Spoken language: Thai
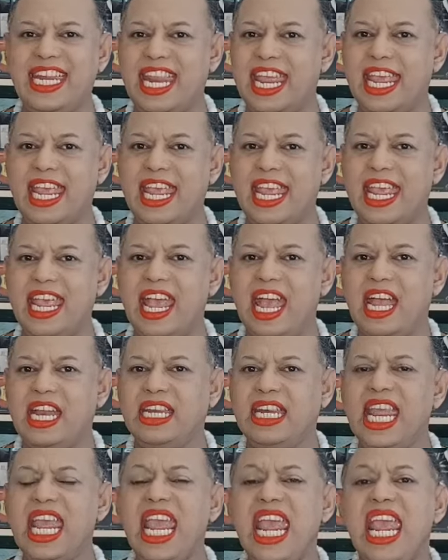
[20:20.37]
ดี
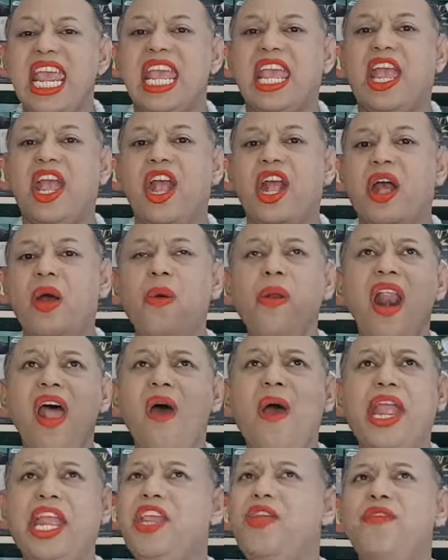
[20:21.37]
ๆ ที่เขาล
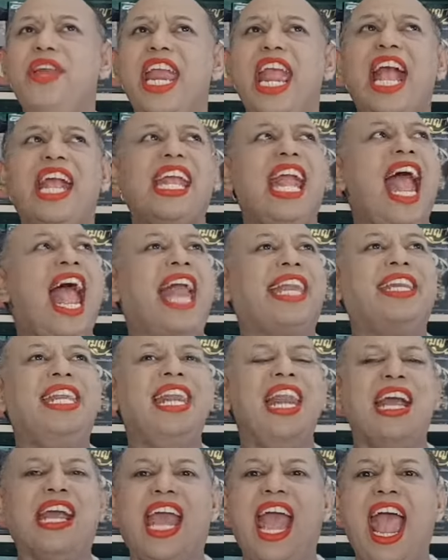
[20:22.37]
อยอยู่ในอากาศนี่
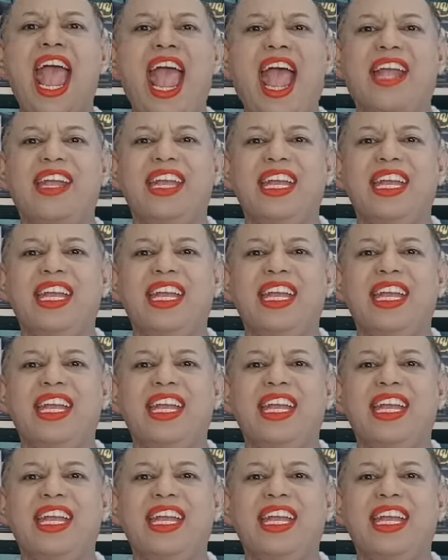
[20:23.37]
แหละค่ะ